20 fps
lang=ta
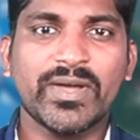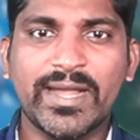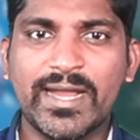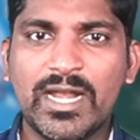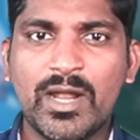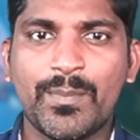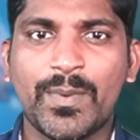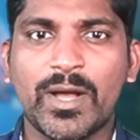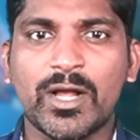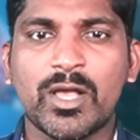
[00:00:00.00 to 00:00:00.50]

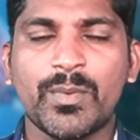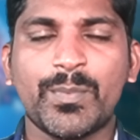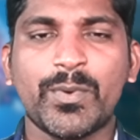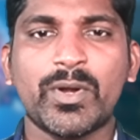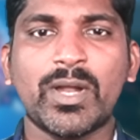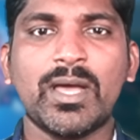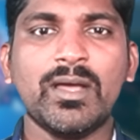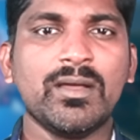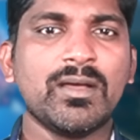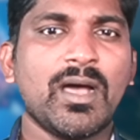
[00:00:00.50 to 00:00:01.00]
வகையில் பார்க்க
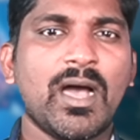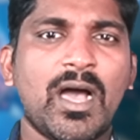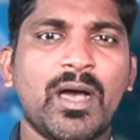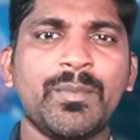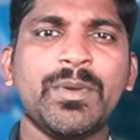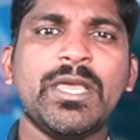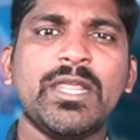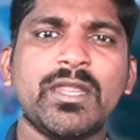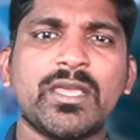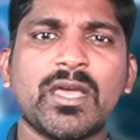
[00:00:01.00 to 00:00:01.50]
போனால்
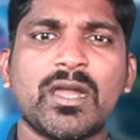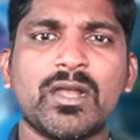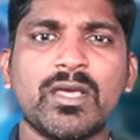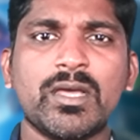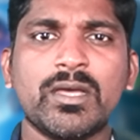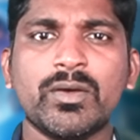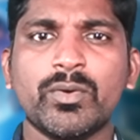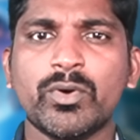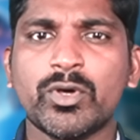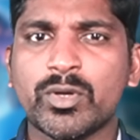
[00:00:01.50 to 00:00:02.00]
அமெரிக்காவில்
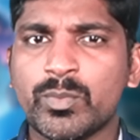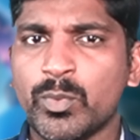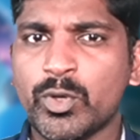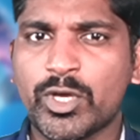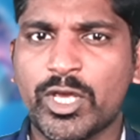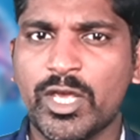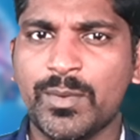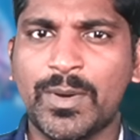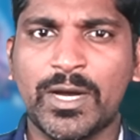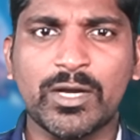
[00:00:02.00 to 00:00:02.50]
ஒரு
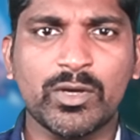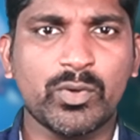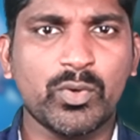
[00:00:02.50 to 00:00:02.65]
முக்கியமான